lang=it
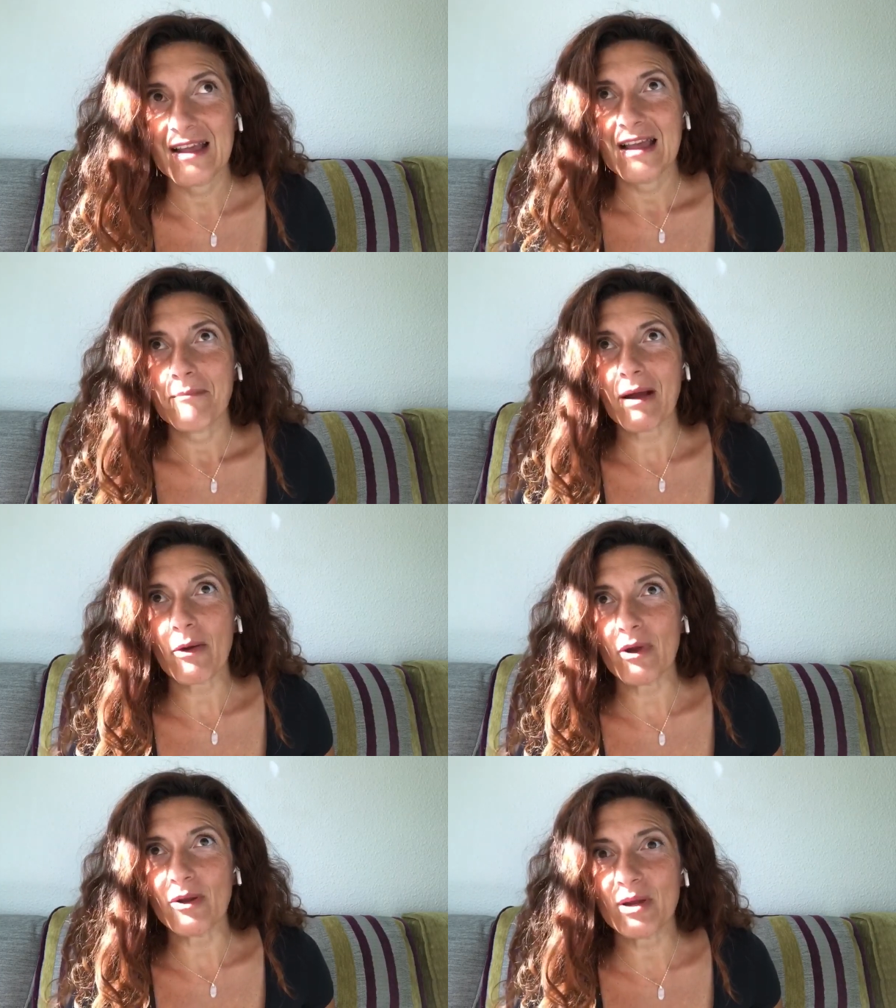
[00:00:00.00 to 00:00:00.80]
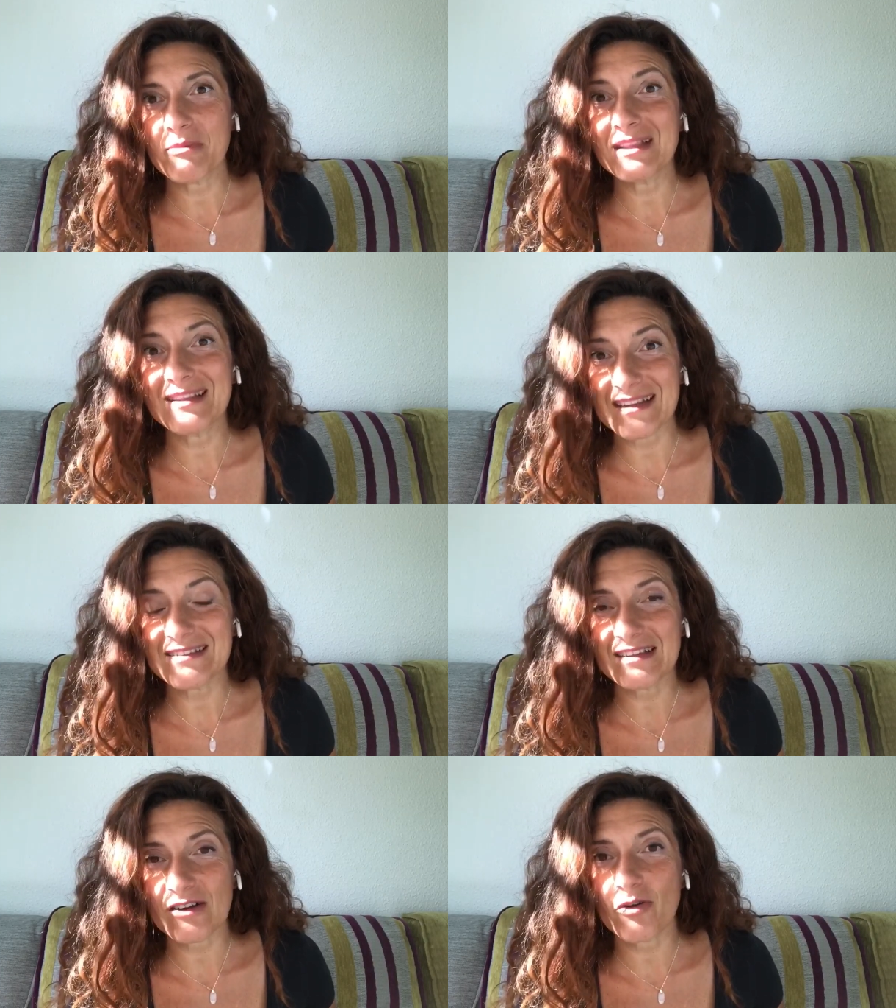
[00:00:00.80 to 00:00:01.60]
ma quello che mi
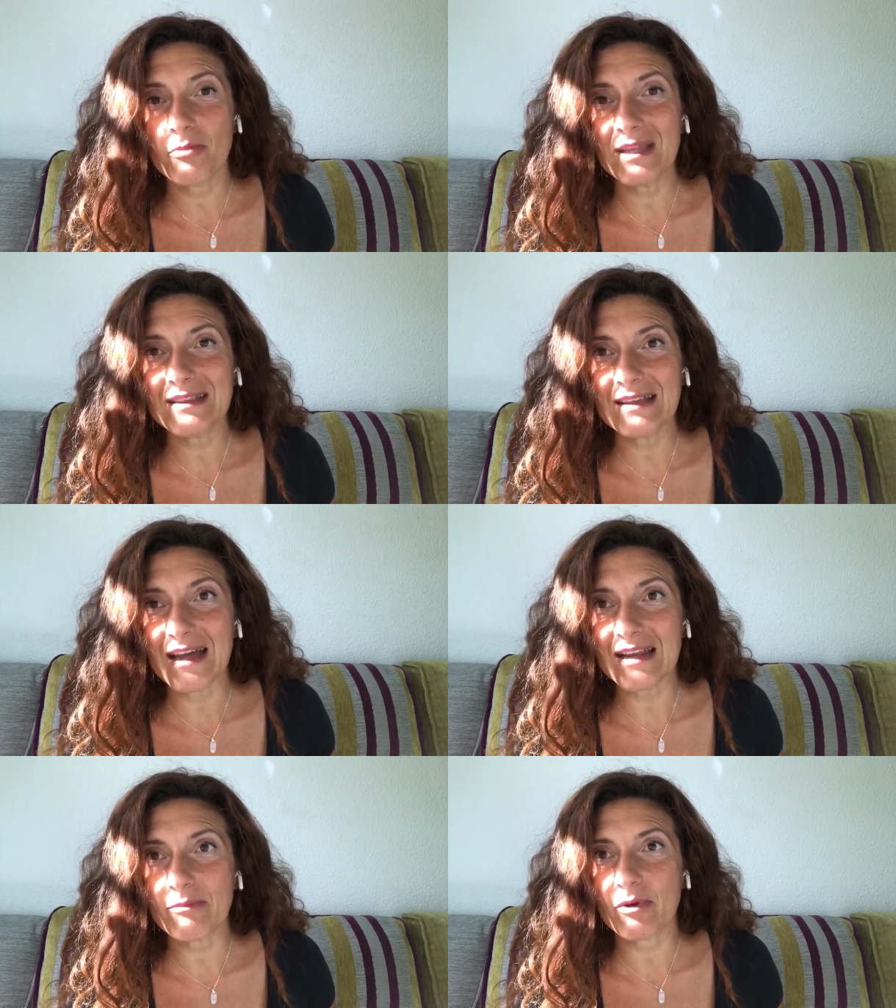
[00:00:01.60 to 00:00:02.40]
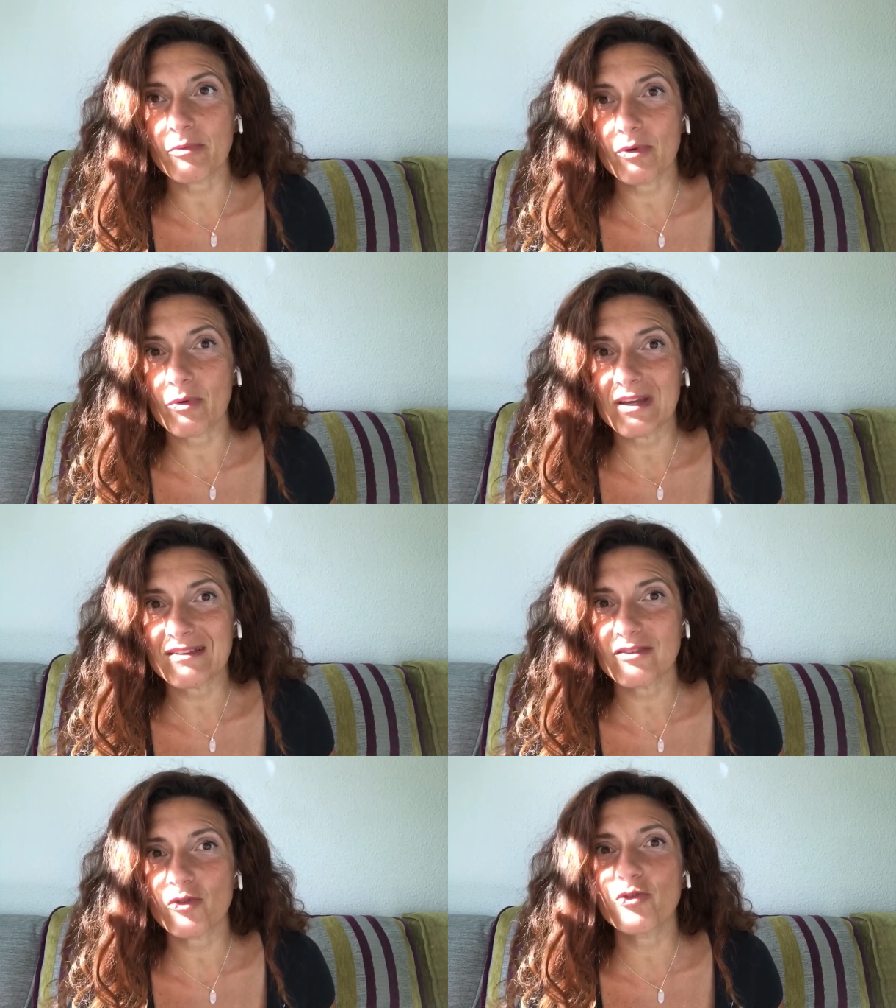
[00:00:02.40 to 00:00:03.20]
interessa commentare è proprio
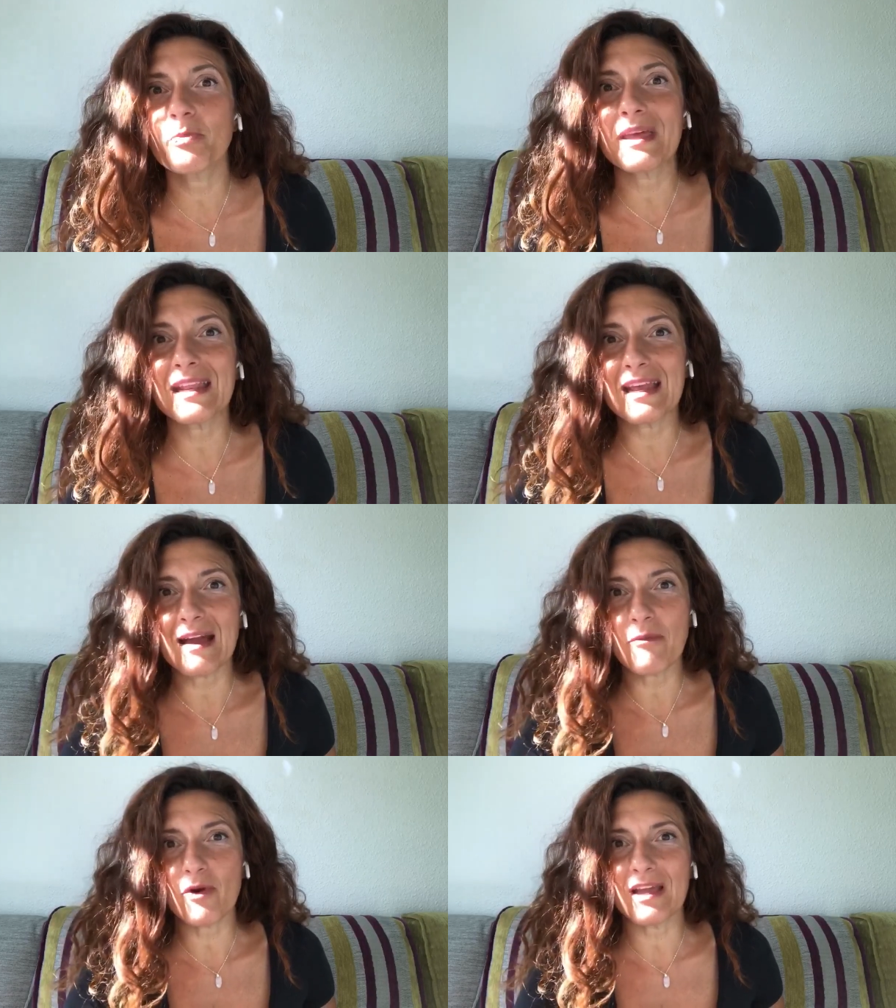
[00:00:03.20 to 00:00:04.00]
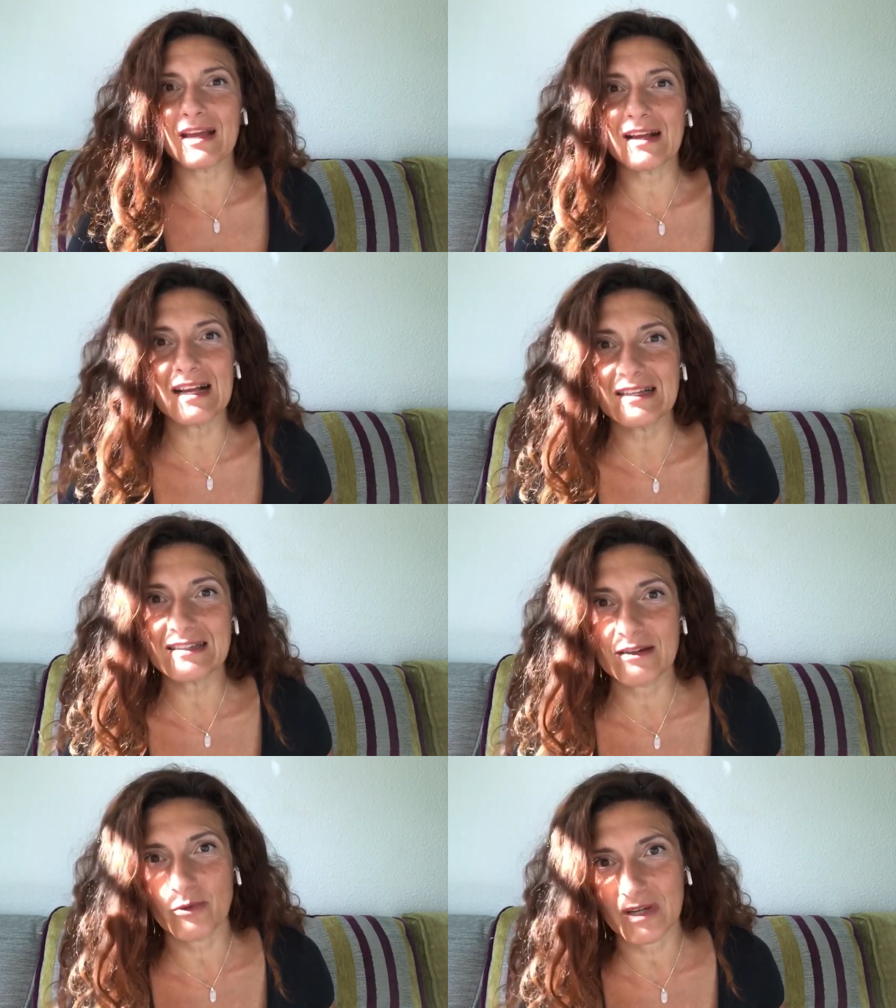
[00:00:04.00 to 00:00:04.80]
questo. Speriamo che
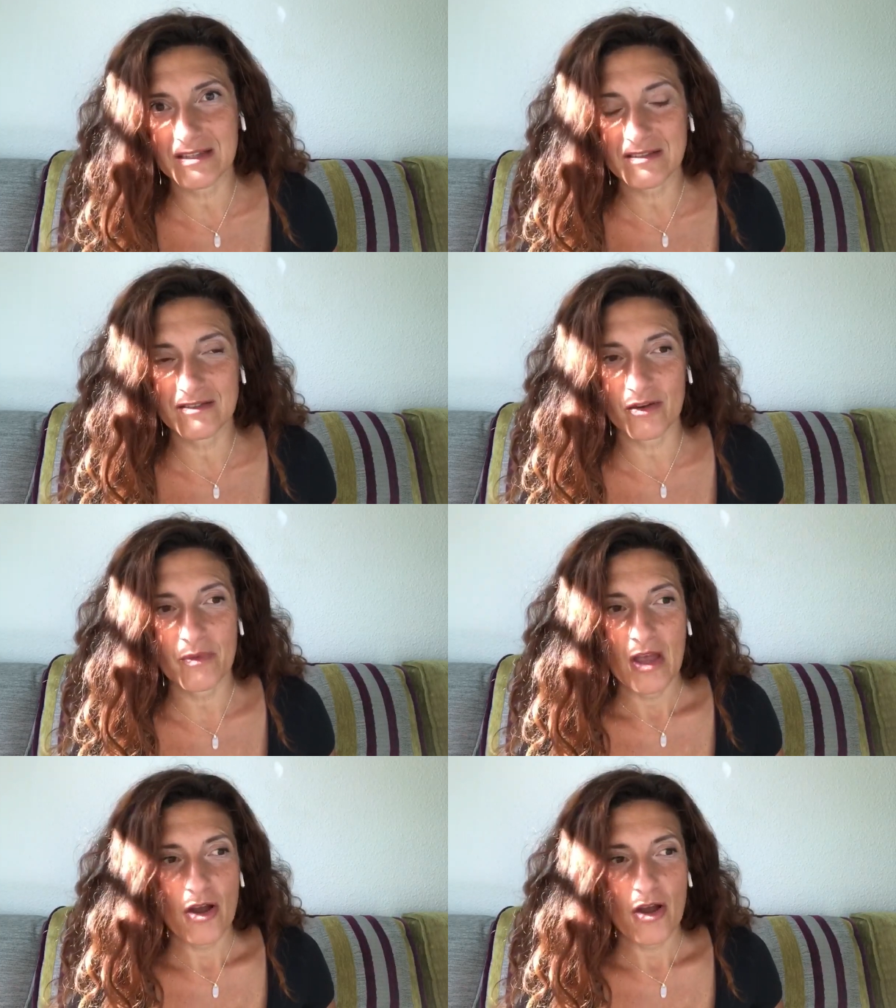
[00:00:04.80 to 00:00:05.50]
accada questo.